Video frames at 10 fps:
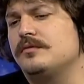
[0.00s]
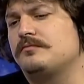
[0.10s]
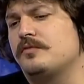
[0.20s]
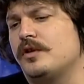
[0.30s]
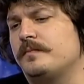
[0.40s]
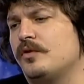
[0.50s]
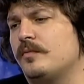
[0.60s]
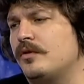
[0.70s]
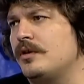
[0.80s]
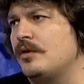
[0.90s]
yönetmen
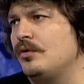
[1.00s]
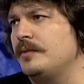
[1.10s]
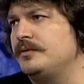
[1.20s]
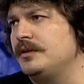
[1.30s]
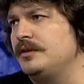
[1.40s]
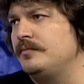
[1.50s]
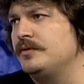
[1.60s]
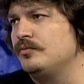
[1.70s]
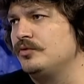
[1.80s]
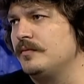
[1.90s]
olmak o kadar kolay bir şey değil.
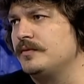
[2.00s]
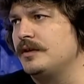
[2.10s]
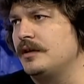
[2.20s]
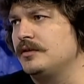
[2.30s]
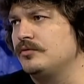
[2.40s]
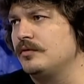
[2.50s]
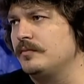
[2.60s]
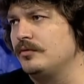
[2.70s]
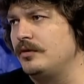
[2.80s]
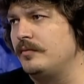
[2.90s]
Bizim ülkemizde herkes
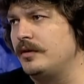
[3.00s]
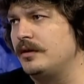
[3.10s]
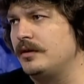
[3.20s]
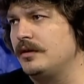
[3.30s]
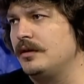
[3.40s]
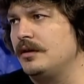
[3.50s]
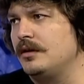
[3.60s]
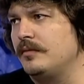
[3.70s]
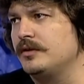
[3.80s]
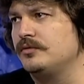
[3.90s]
yönetmen oluyor ama e,
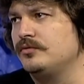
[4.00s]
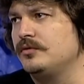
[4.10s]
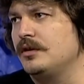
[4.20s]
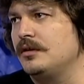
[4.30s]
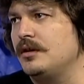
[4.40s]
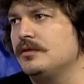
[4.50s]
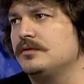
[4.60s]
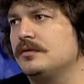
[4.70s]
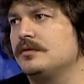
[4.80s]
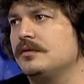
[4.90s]
bence dünyanın
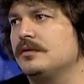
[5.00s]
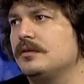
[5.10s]
en... çok